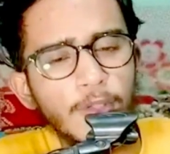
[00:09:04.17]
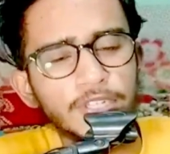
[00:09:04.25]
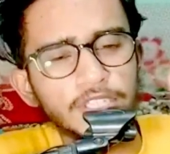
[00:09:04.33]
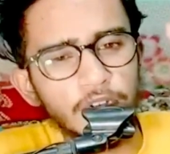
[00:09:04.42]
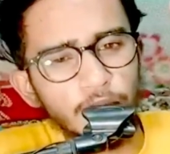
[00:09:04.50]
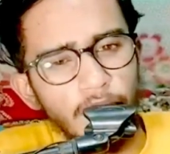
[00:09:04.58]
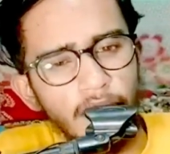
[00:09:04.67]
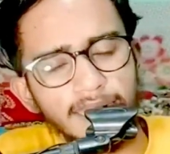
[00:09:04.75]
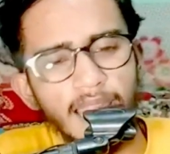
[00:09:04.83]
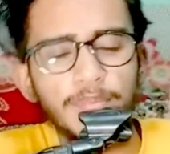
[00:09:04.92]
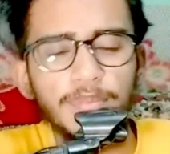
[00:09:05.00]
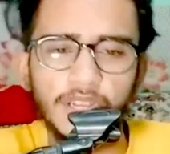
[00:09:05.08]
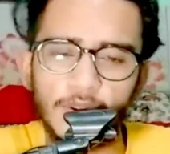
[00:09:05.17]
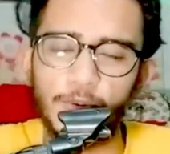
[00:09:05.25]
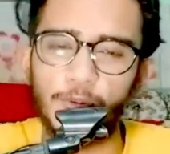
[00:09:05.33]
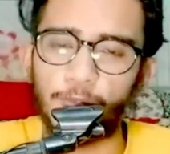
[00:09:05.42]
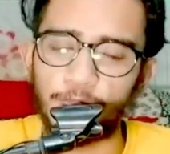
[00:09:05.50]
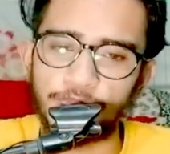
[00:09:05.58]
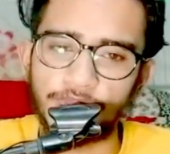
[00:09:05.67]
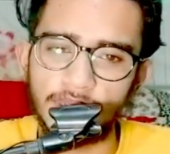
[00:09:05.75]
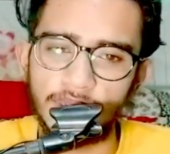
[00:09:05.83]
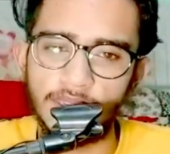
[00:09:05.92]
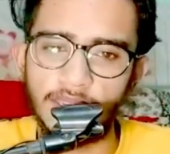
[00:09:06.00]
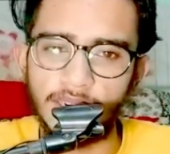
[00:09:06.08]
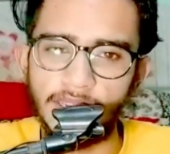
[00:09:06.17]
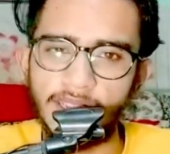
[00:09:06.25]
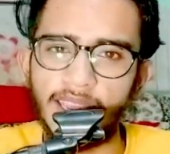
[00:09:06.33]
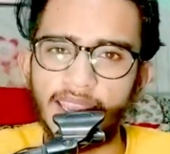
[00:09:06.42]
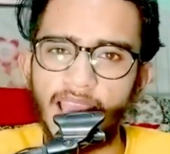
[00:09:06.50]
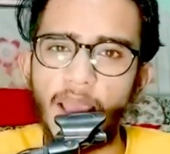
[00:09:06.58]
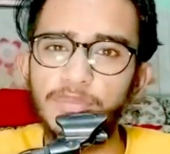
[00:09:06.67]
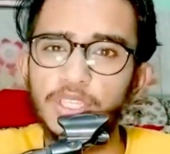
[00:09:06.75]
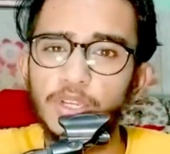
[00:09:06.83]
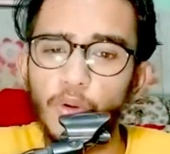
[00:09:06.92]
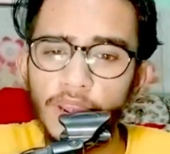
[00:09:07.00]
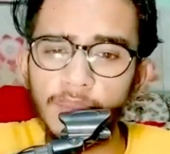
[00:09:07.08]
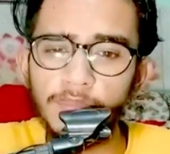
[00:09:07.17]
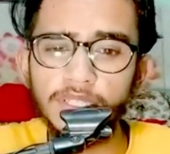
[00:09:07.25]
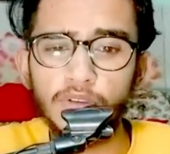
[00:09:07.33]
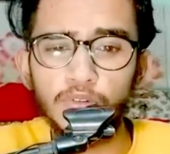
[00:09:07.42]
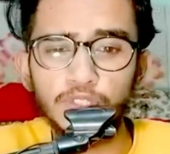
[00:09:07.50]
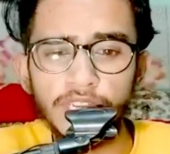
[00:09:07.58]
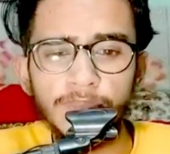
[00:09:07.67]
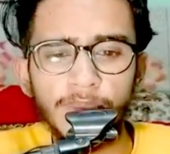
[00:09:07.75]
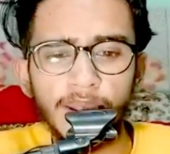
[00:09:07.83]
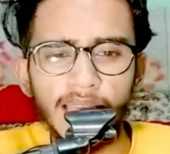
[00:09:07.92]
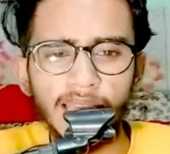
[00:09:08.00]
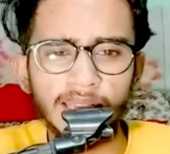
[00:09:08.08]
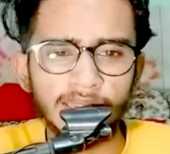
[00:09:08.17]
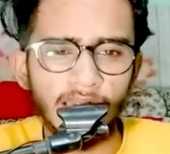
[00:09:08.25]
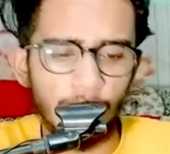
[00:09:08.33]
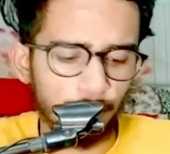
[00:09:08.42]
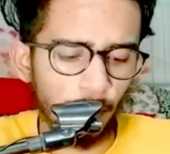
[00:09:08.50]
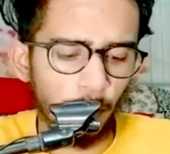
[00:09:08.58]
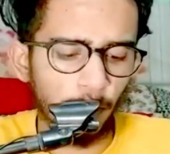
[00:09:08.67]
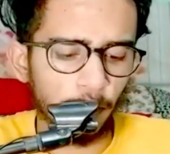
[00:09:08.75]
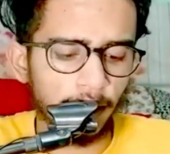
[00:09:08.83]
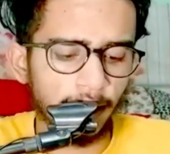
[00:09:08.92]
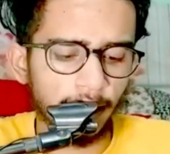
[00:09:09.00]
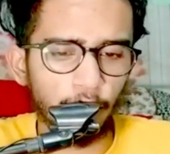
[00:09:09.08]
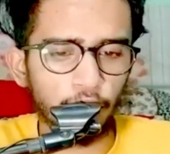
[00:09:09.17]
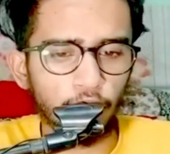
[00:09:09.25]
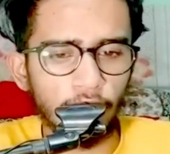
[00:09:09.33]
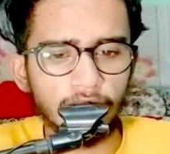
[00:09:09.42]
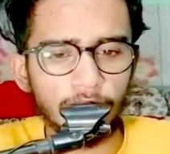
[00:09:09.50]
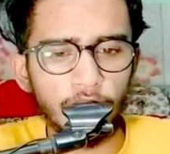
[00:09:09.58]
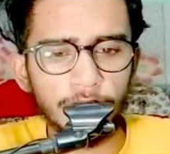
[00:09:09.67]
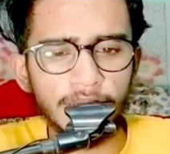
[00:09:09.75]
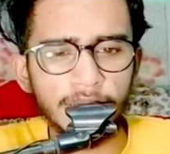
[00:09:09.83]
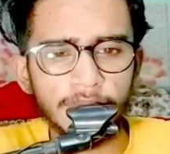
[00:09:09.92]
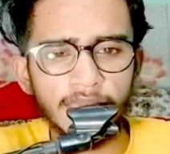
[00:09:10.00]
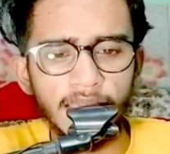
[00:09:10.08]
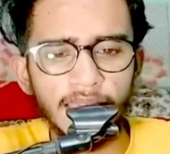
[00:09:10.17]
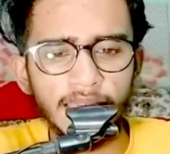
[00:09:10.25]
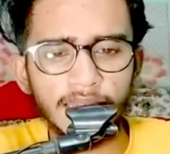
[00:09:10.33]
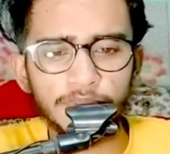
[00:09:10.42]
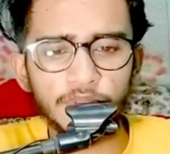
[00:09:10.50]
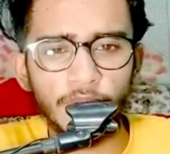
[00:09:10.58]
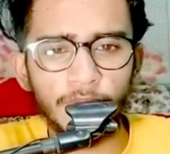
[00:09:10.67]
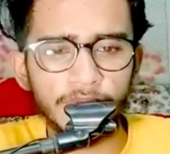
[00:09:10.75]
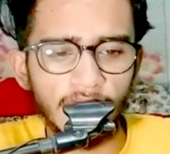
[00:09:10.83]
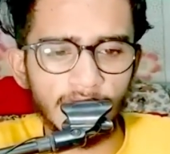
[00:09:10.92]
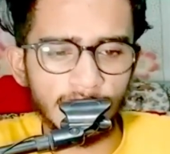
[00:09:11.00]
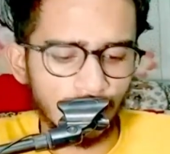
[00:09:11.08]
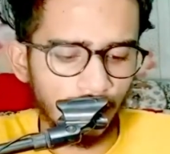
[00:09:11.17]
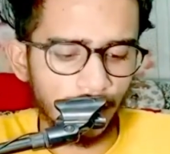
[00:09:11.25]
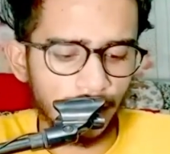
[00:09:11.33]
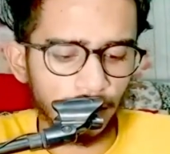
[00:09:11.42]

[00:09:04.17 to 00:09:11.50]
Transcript: हर एक क्वेश्चन तुम अटैम्प्ट कर लो ठीक है अब जिन्होंने अभी तक कुछ नहीं पढ़ा अब वो उन्हें वो थोड़ा डिमोटिवेट भैया यार अब तो हम क्या करेंगे